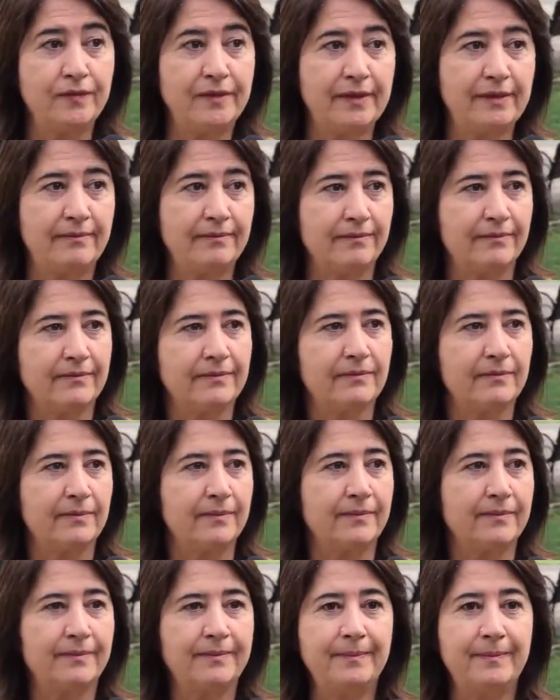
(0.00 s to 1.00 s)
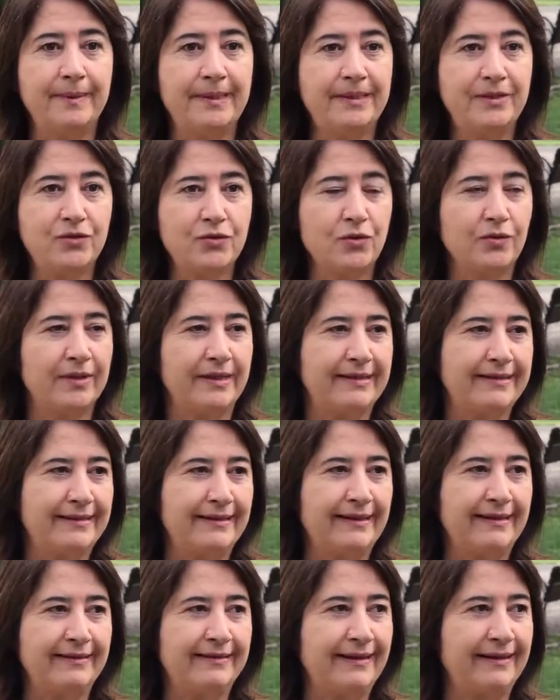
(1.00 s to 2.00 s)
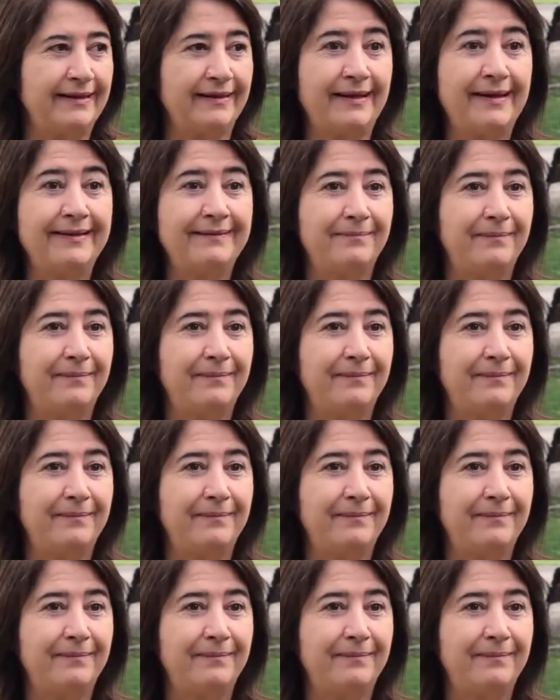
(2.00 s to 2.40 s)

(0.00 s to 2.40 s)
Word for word: film beni çok etkiledi.